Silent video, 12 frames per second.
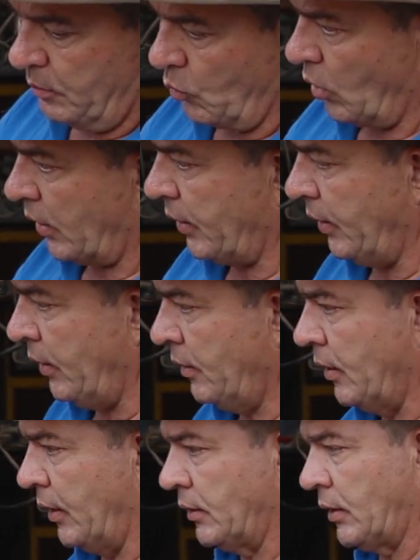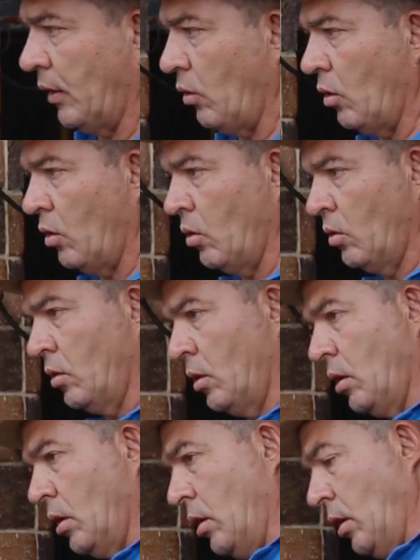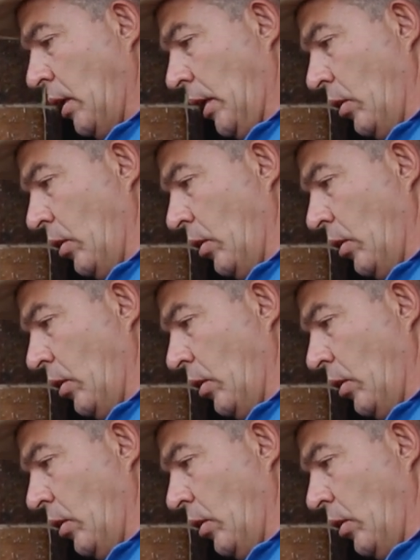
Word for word: por aquí, en este ojo, que